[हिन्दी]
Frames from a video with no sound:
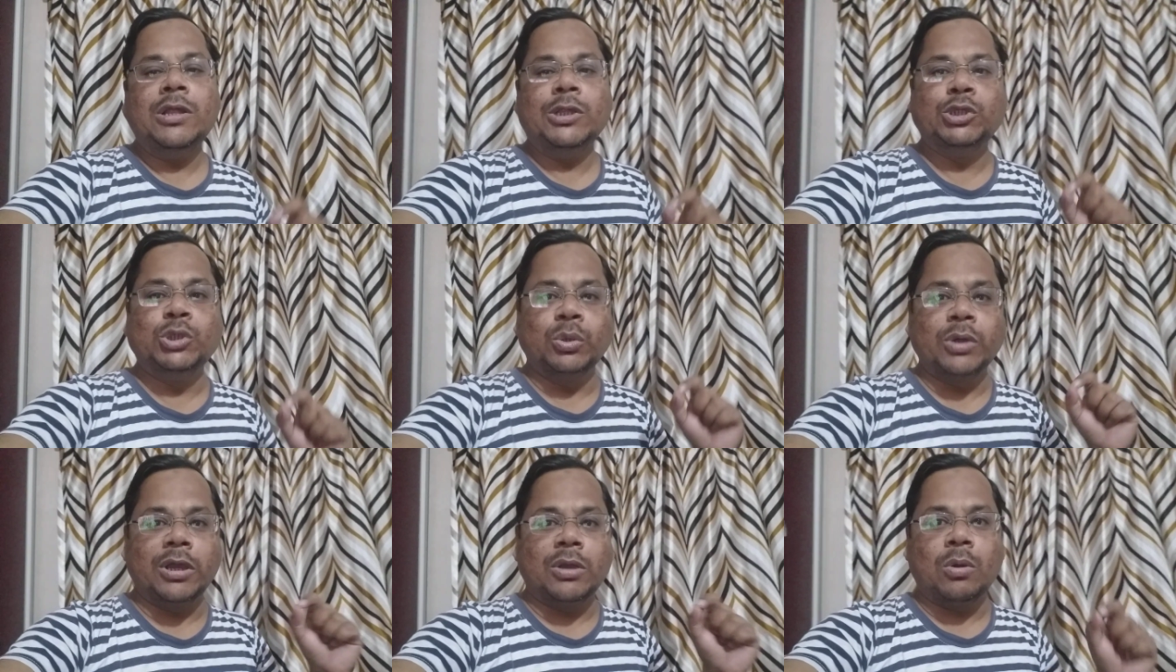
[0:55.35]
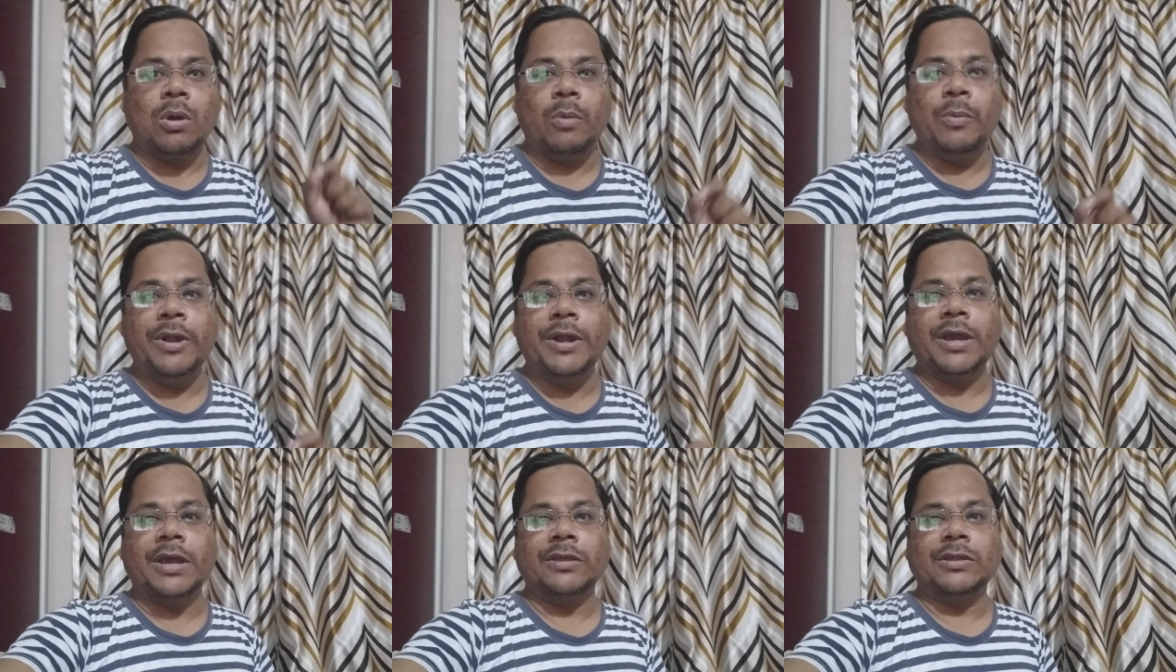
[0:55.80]
क्योंकि
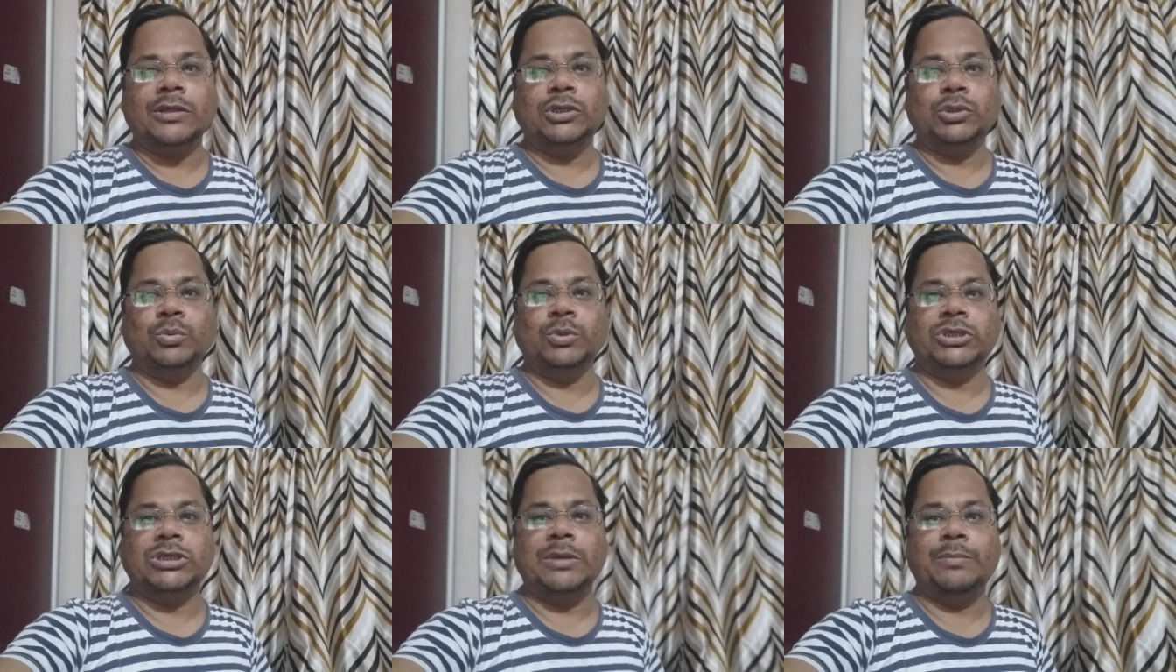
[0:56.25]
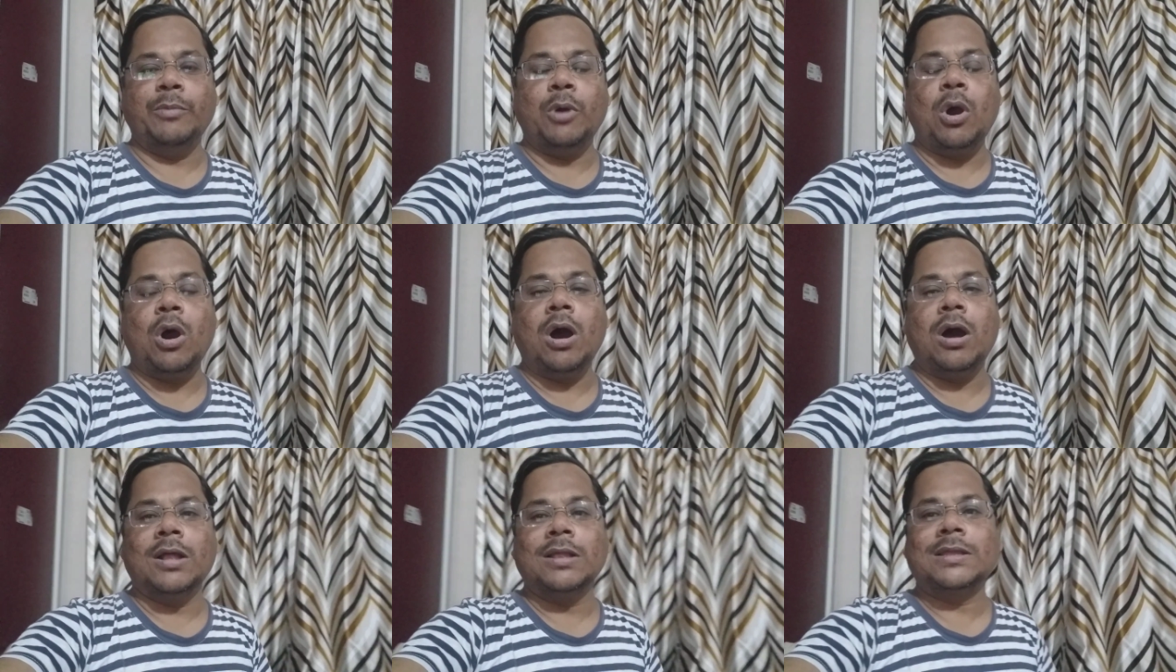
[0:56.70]
कोविड का सिचुएशन
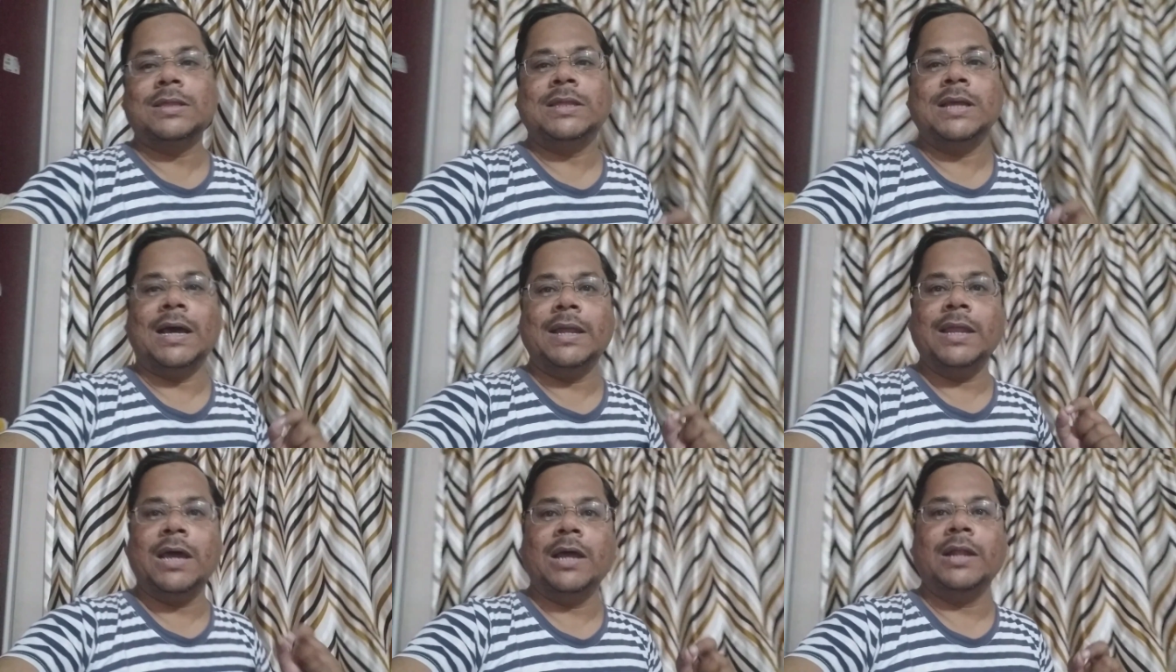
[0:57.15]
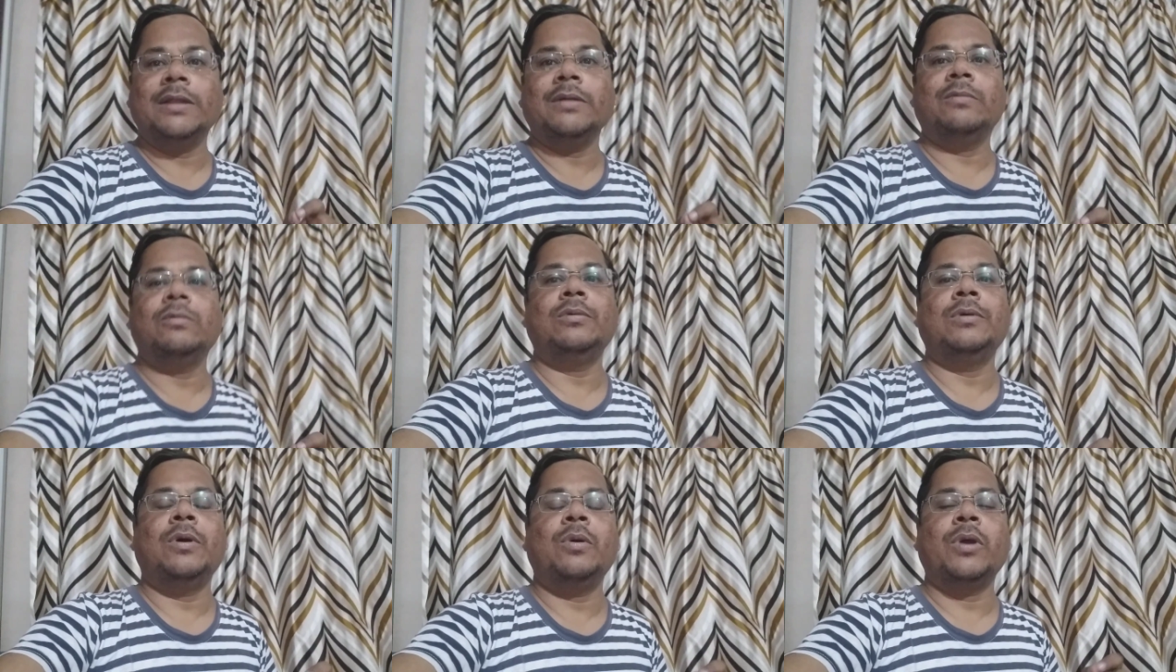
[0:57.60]
बहुत ज़्यादा
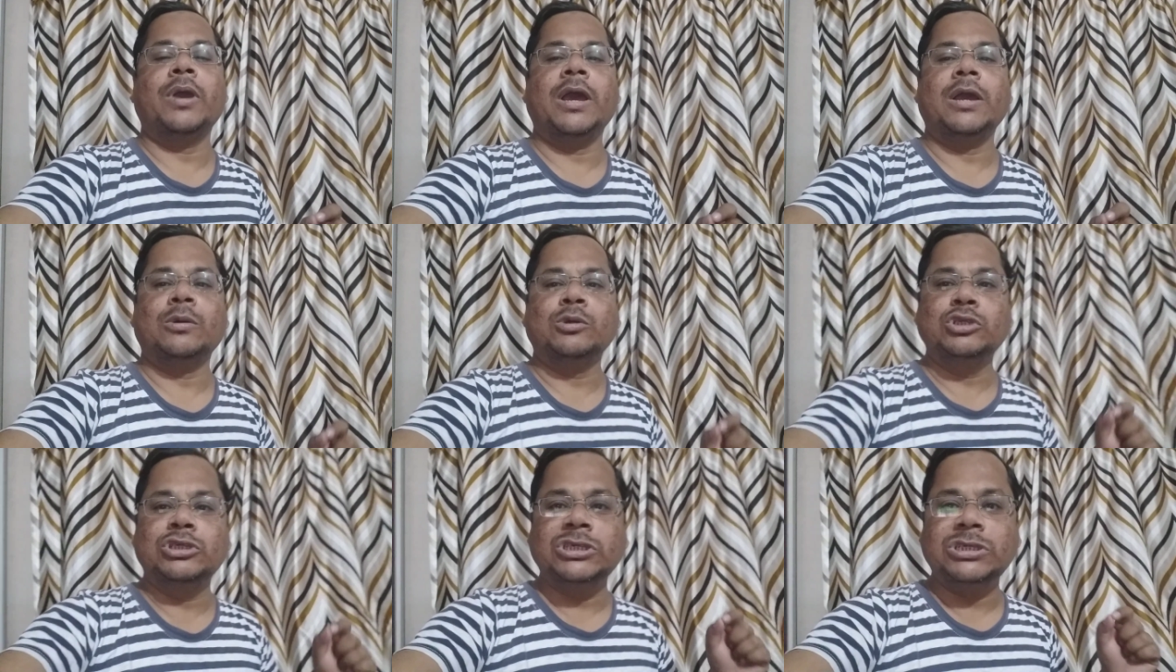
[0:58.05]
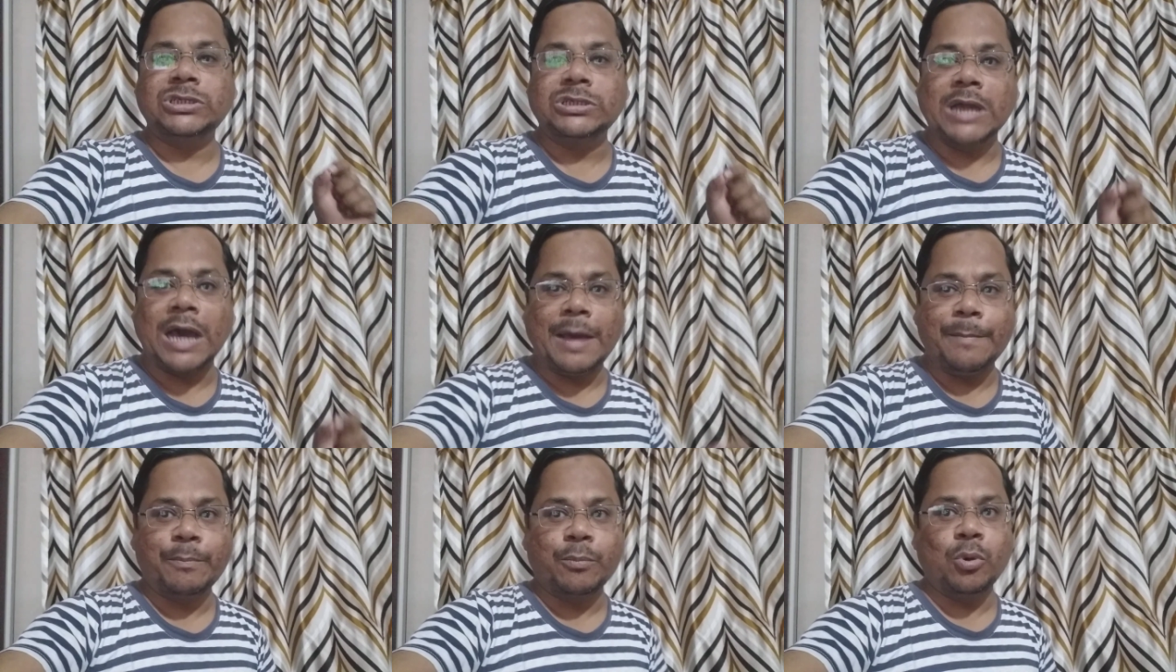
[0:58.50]
हो गया कुछ
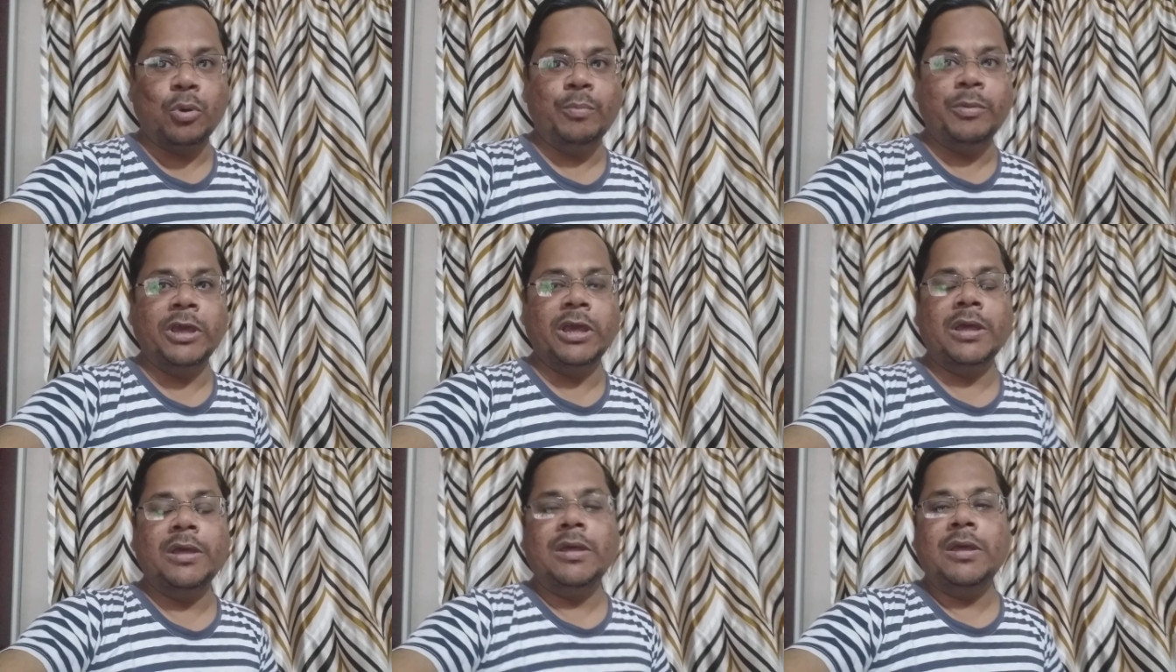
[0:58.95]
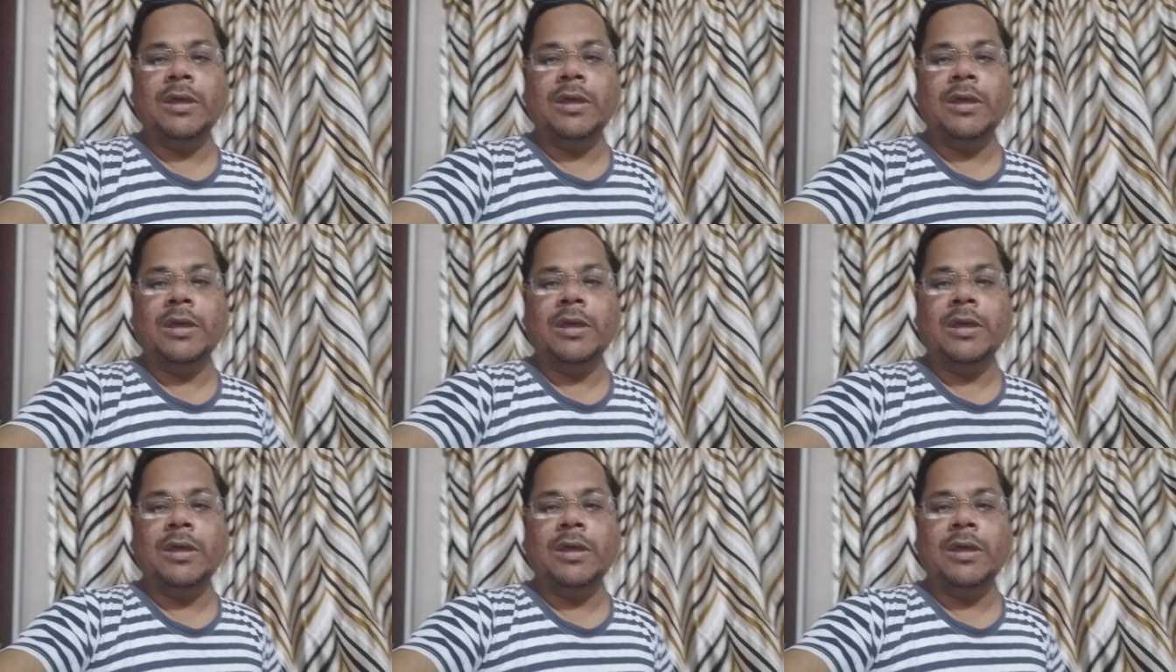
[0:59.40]
स्टाफ को भी